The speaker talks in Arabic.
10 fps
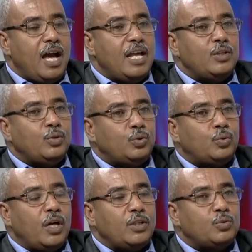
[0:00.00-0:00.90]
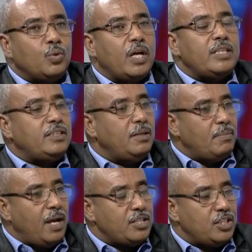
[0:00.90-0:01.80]
أن أن تقدم
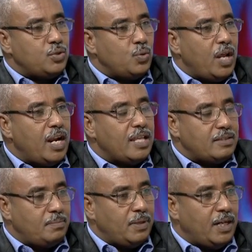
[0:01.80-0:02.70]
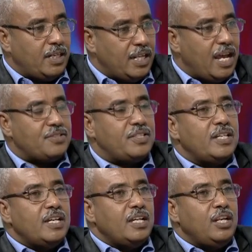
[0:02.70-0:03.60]
هذه السلالات من الإناث
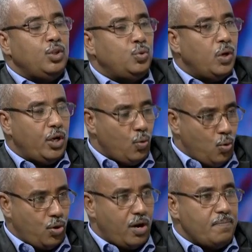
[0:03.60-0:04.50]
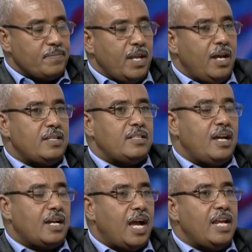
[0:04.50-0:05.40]
لدول أخرى هذا
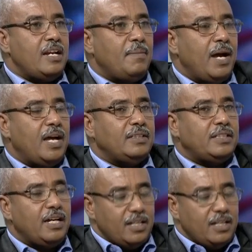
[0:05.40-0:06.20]
كأنما أنت